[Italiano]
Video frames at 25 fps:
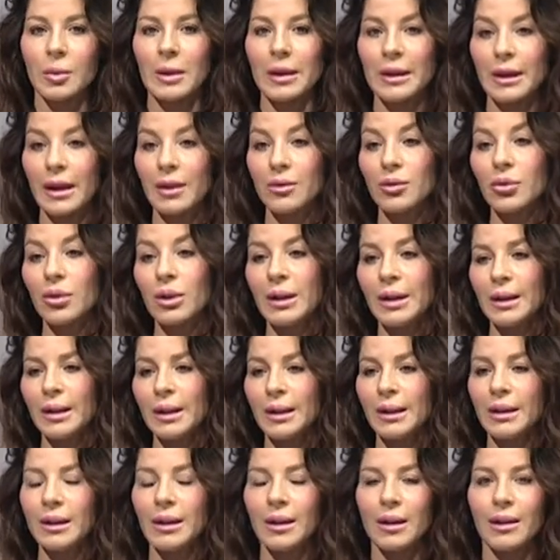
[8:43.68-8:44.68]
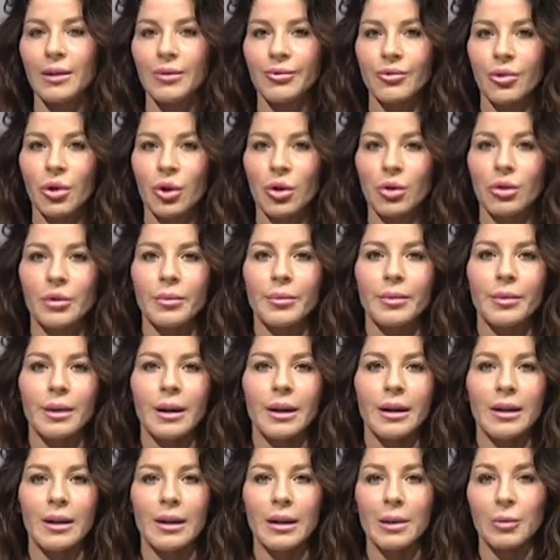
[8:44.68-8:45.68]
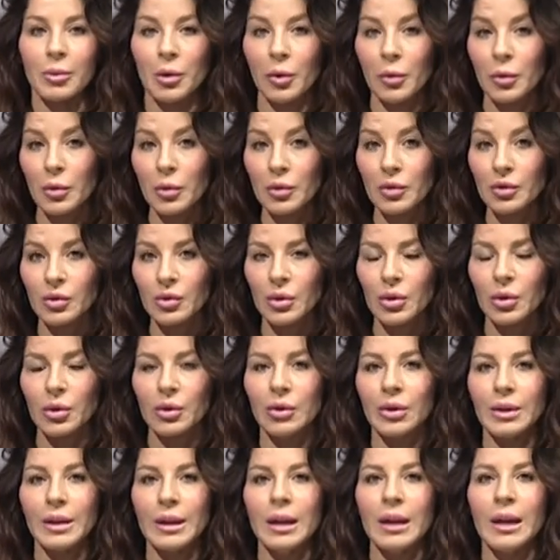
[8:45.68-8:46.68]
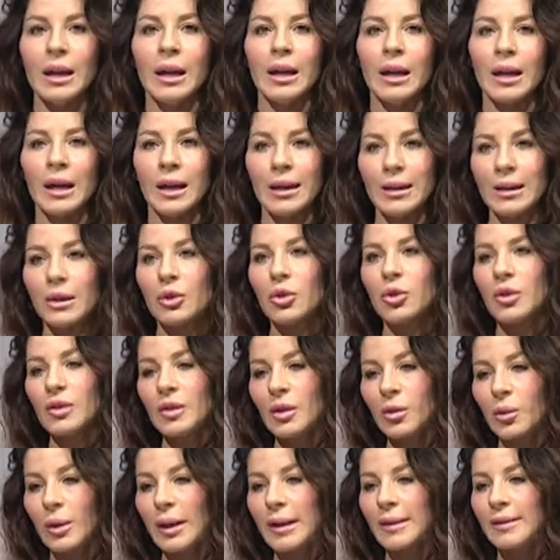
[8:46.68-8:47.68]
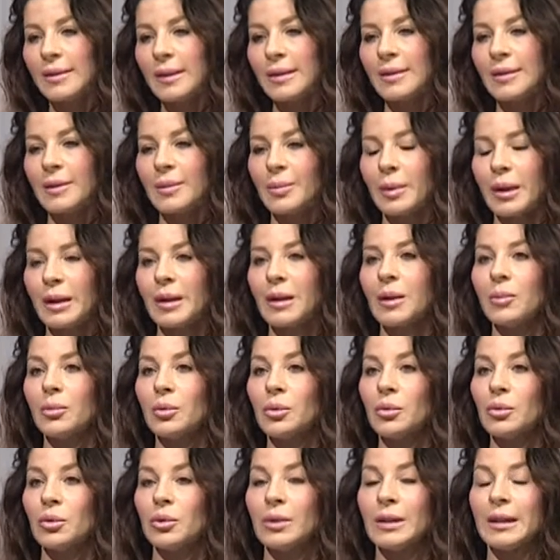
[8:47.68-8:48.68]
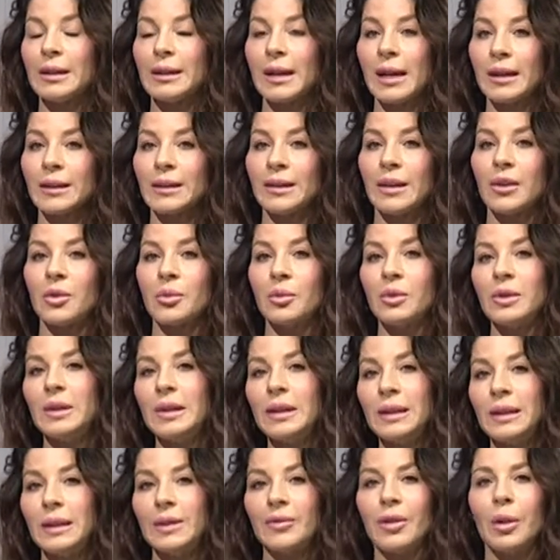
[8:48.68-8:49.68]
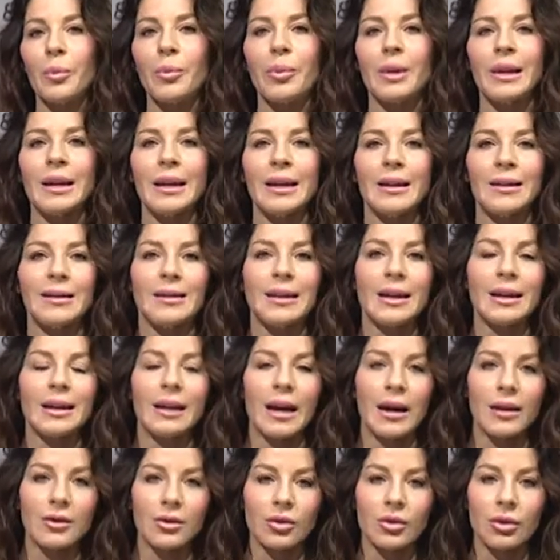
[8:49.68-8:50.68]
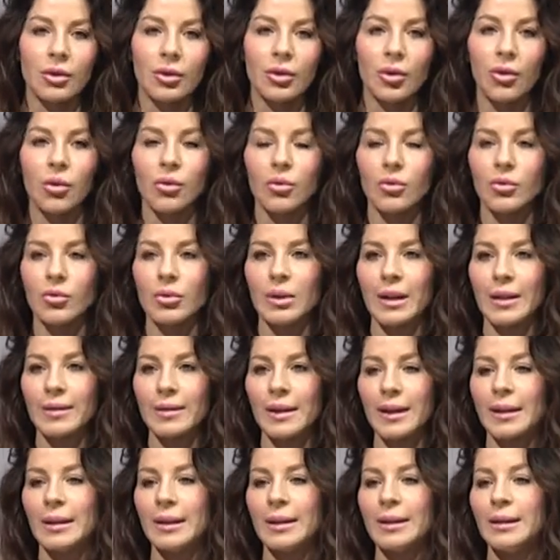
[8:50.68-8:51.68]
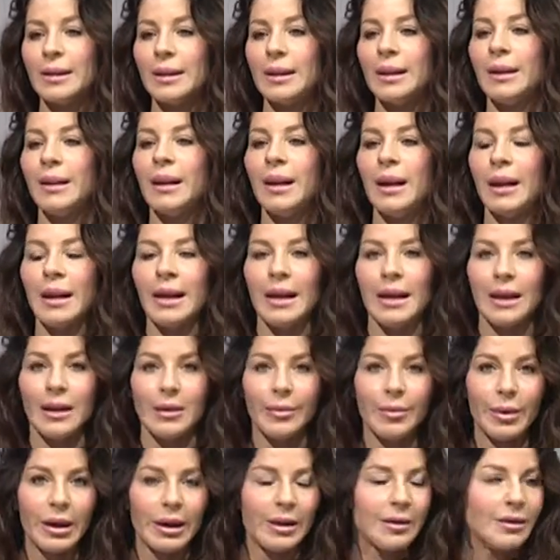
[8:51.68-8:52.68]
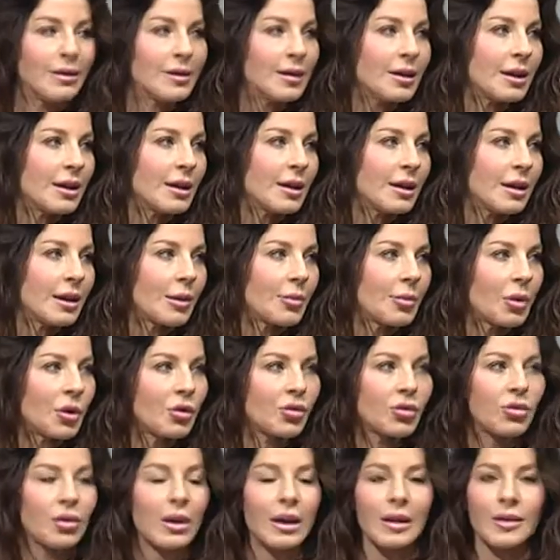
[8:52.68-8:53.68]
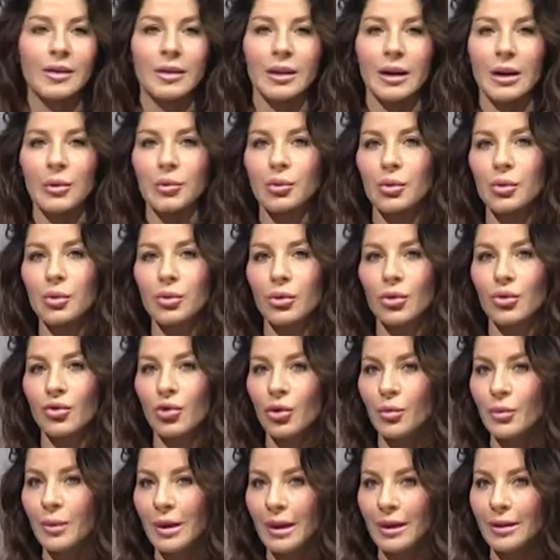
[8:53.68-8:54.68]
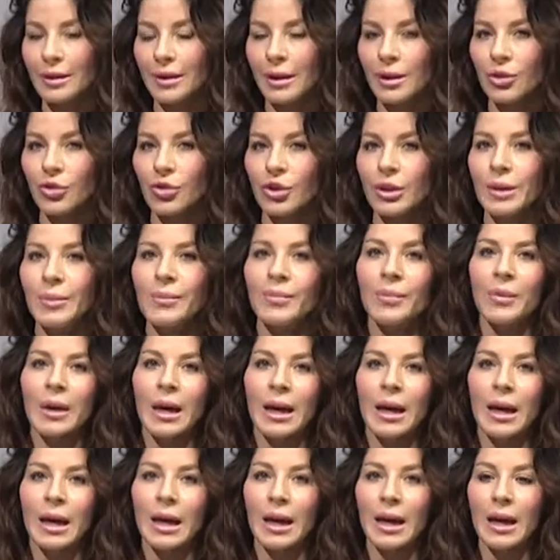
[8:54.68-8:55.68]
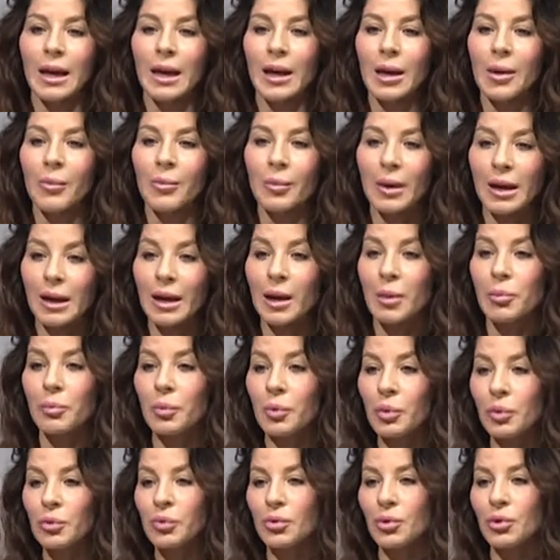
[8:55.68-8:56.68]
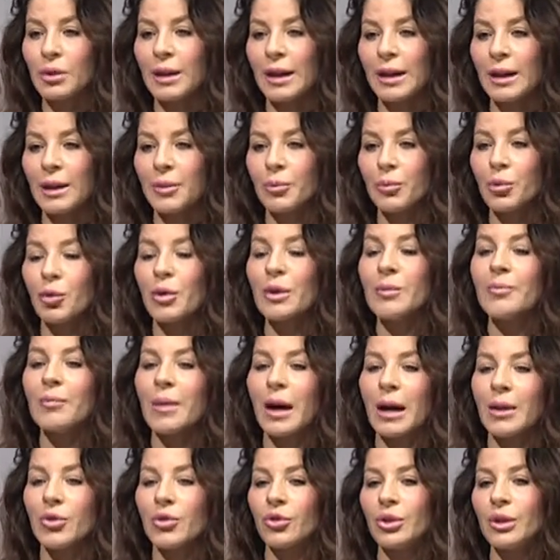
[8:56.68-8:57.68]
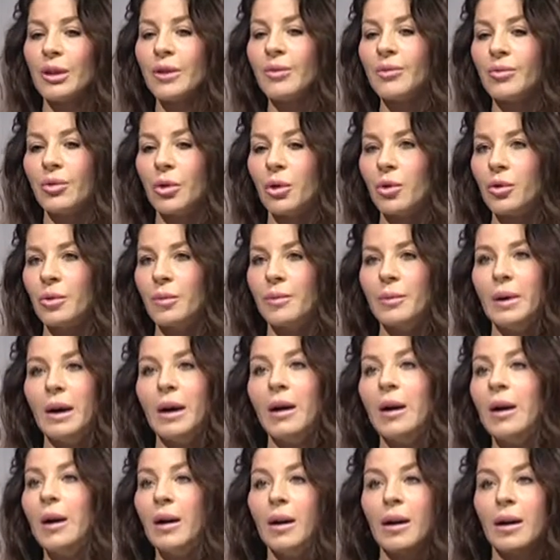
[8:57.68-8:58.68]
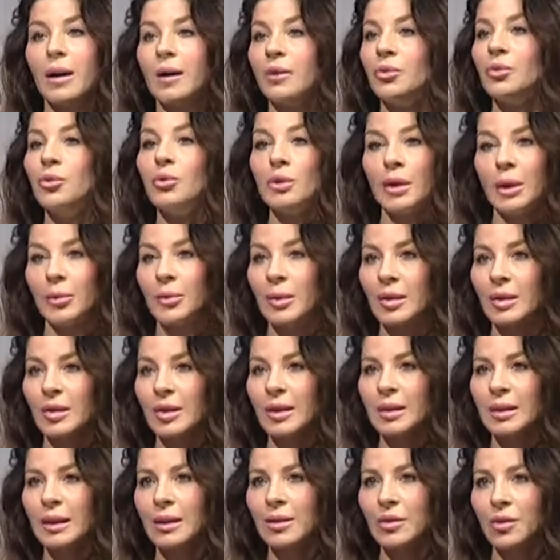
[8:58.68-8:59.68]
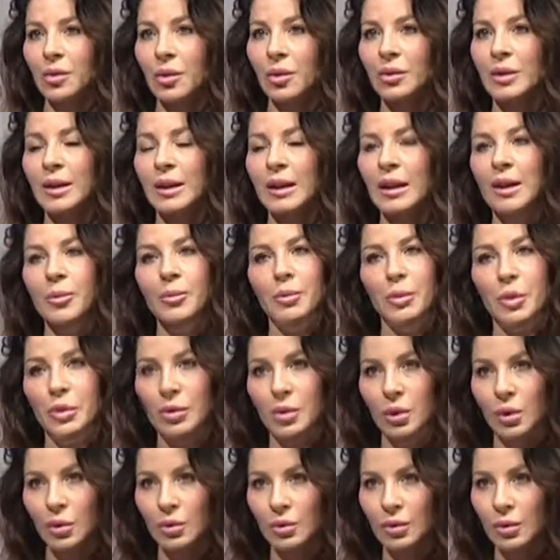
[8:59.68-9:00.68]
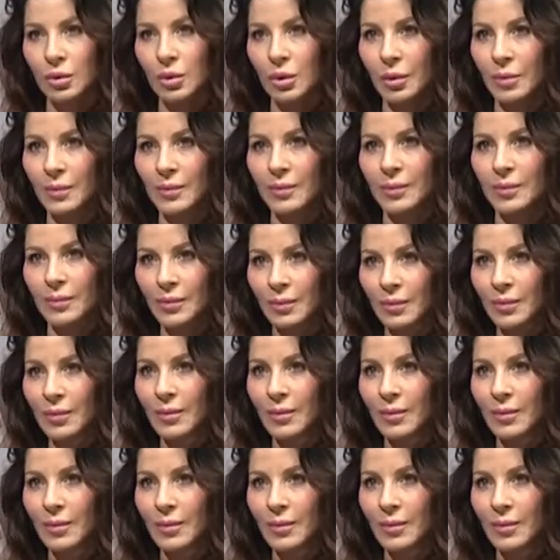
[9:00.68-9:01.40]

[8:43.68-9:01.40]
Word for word: rispettando le linee, le forme, le proporzioni e di conseguenza si parla appunto di tecnica dispositiva perché si adattano una serie di elementi che possono essere appunto geometrici eh, per appunto dare più immagine e forma ad una presentazione del prodotto.